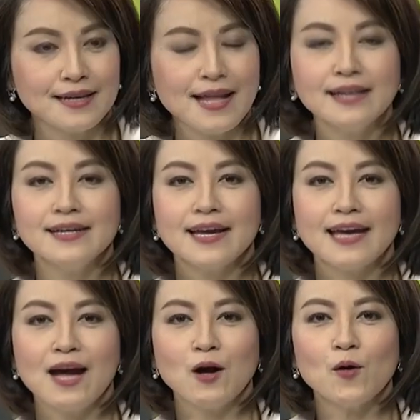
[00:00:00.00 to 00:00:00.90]
อีกด้านหนึ่งใน
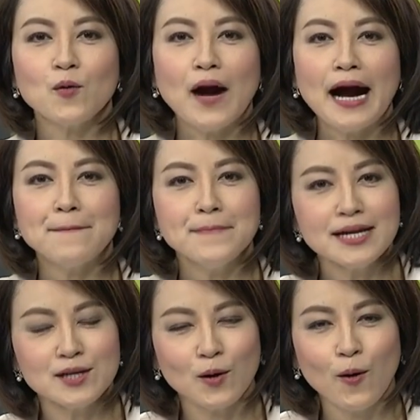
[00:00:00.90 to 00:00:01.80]
แง่ของความ
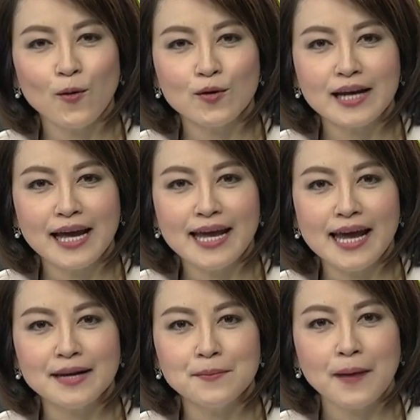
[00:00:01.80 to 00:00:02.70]
มั่นคงได้
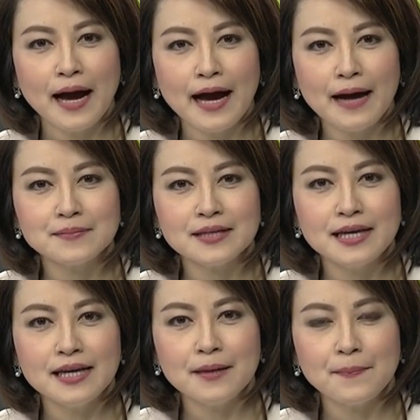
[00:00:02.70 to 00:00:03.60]
เห็นภาพ
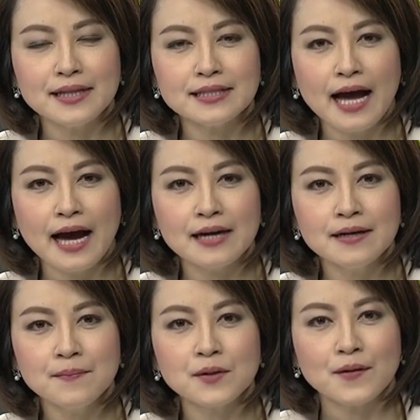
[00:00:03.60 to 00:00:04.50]
ที่เป็นทั้ง
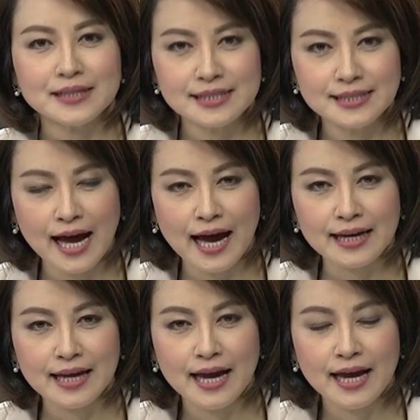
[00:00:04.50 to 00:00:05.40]
ประวัติศา
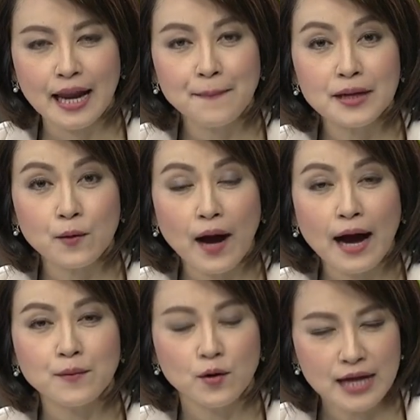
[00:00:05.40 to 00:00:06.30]
สตร์ และเป็นค
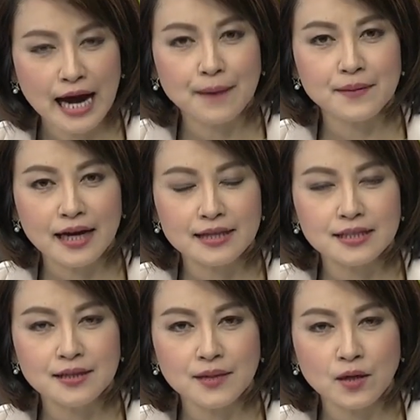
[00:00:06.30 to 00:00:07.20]
วามงดงามนะคะ
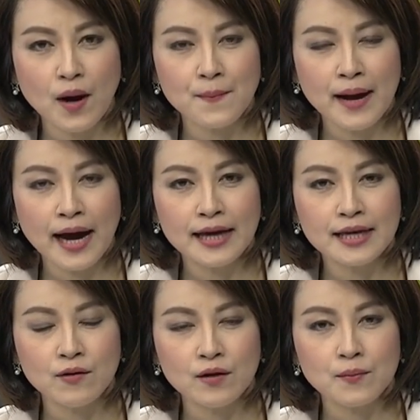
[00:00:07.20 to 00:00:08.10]
ซึ่งมีความหมาย
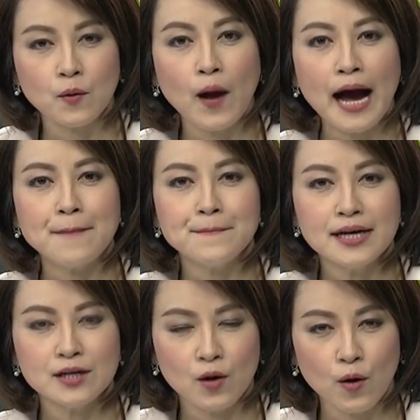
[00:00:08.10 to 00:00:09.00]
เกี่ยวกับความ
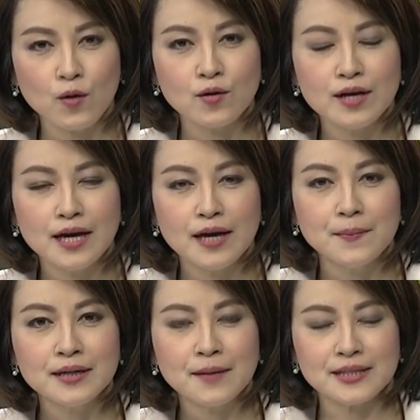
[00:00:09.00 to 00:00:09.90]
มั่นคง
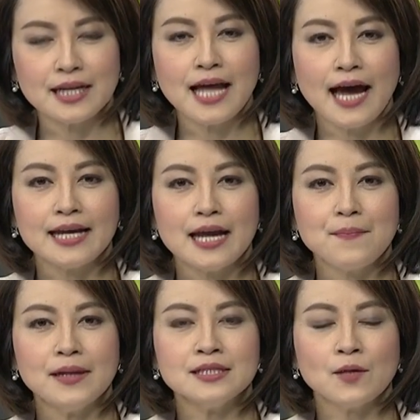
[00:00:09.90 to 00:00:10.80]
เมื่อประเทศไทยได้
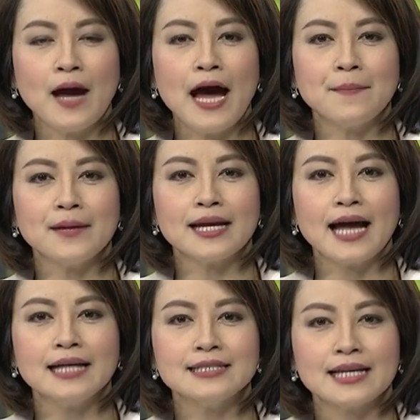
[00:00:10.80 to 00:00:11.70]
เป็นเจ้าภาพใน
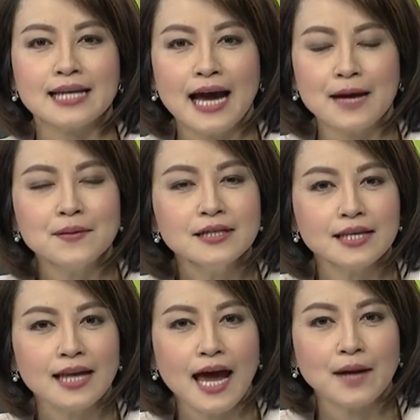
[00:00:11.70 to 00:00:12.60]
การจัดงานเพื่อ
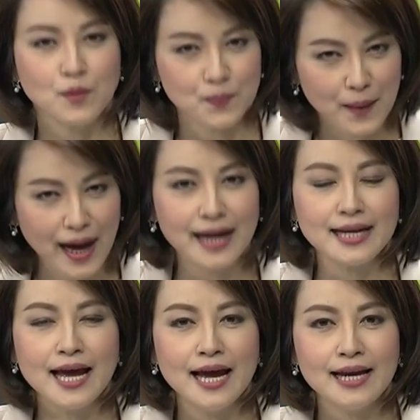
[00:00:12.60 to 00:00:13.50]
แสดงบทบาท
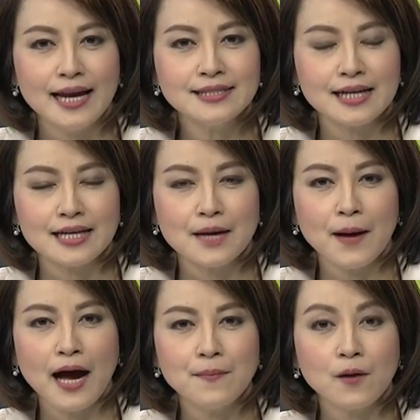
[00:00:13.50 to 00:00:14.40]
และศักย
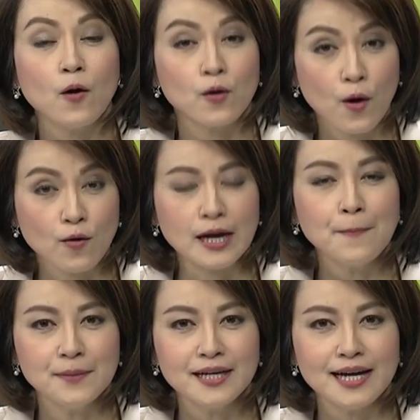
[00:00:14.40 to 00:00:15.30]
ภาพของกอง
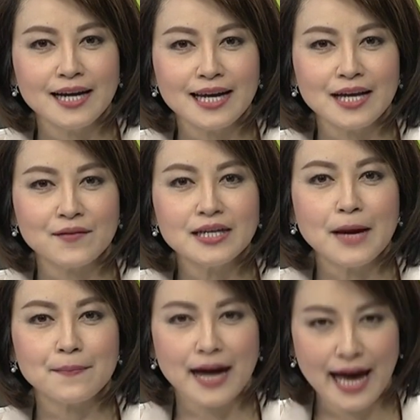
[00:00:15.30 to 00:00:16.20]
ทัพเรือ ในระ
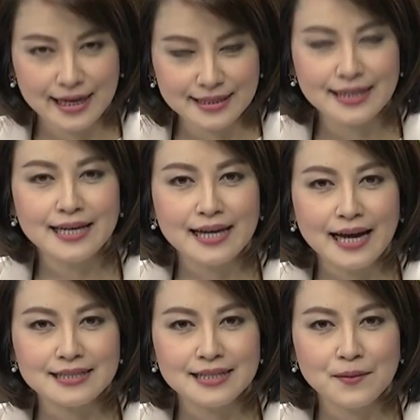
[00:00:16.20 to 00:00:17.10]
ดับอาเซียน
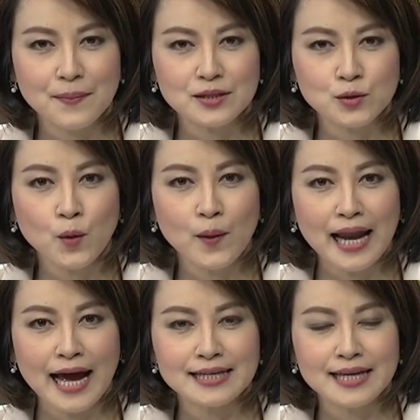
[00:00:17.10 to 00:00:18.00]
ค่ะ ซึ่งเป็นช่วงเว
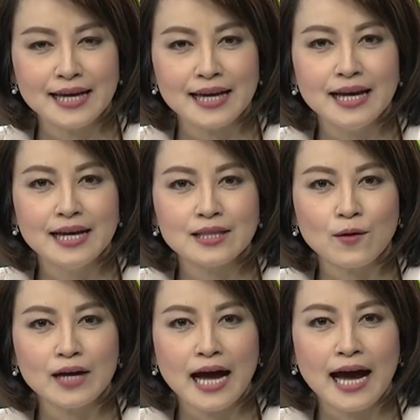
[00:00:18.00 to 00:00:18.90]
ลาที่
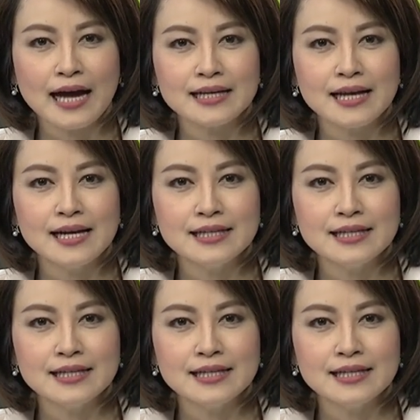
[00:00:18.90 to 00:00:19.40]
ต้องการ